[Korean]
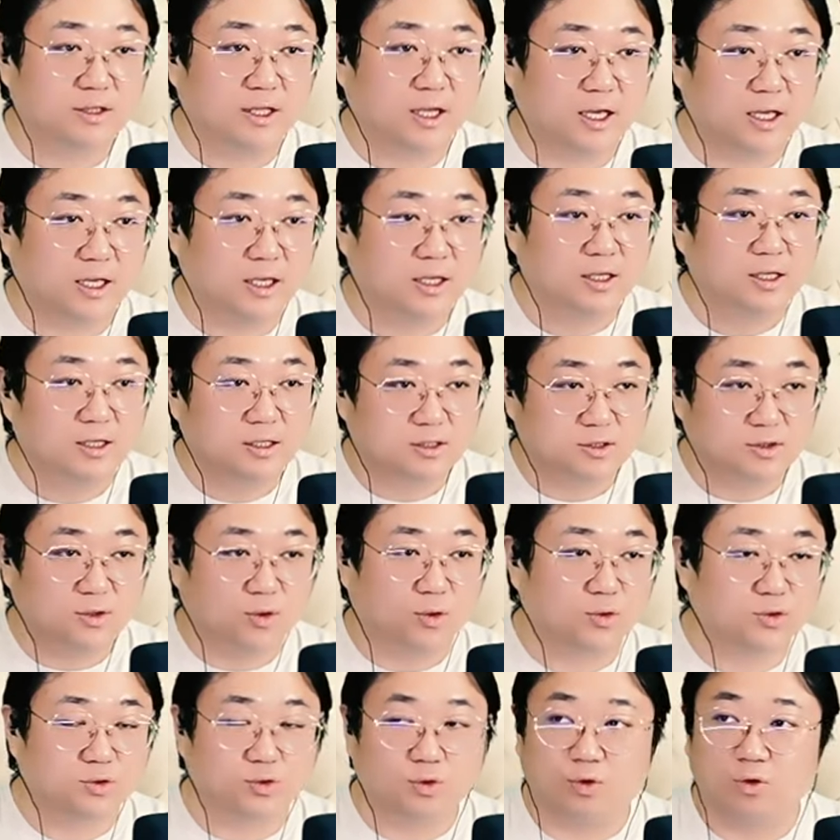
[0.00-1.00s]
네.
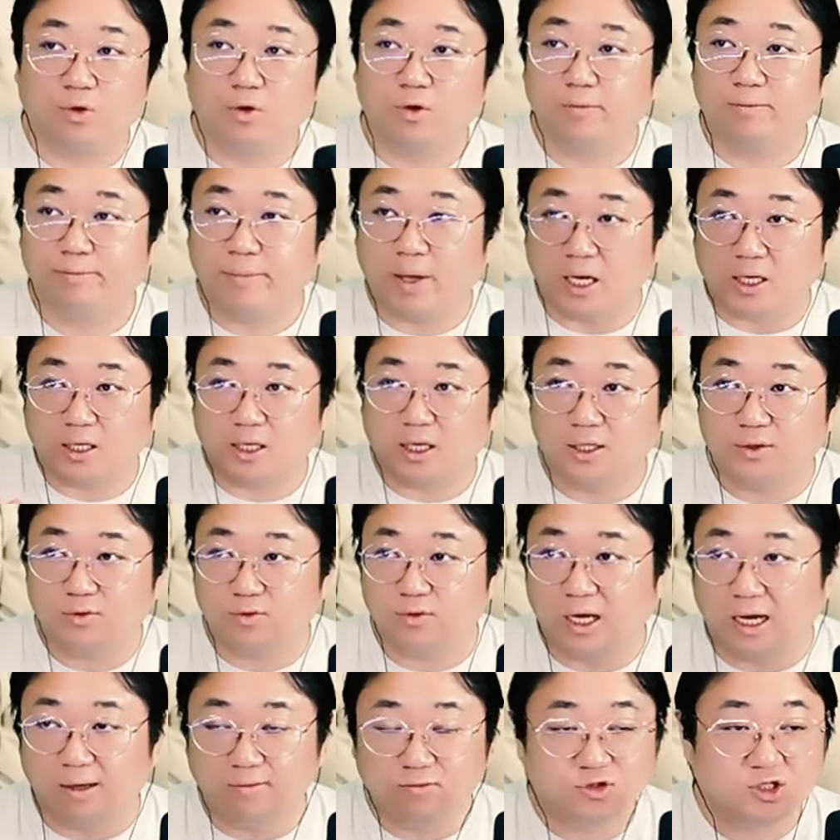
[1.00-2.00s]
요것도 100개
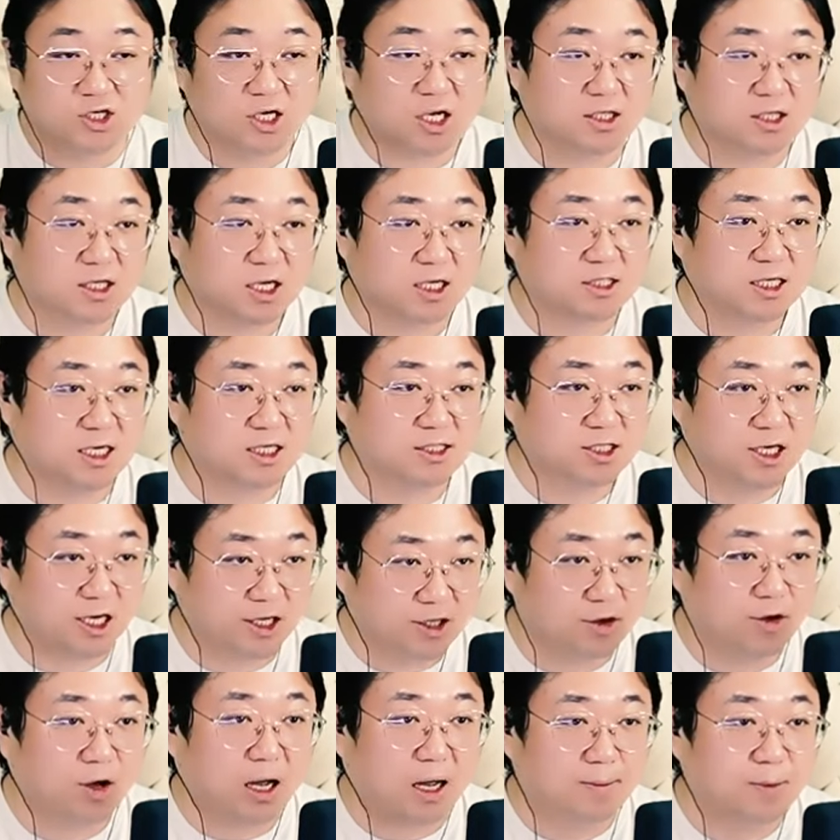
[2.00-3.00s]
또 야무지게 제가 잘
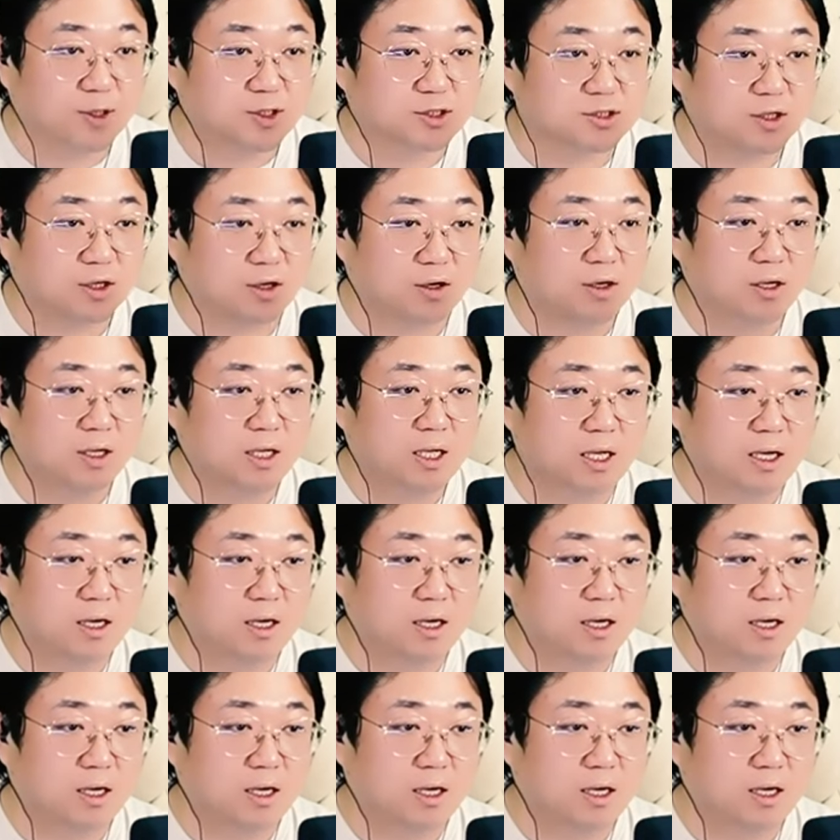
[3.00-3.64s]
챙겨가면서